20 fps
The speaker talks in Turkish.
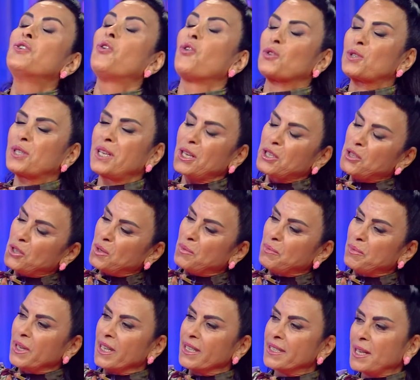Yok saç
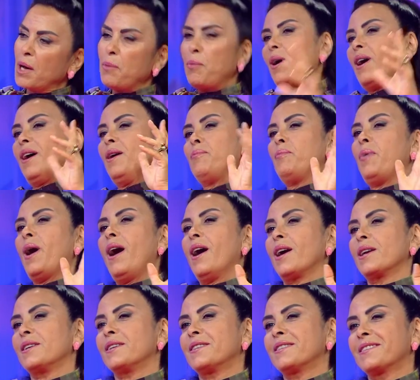spreyi. Sabah Özellikle
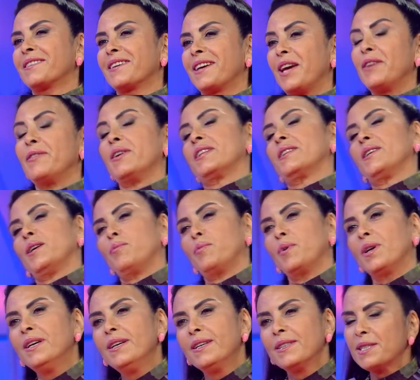Paris. saç spreyi. Evet tabii.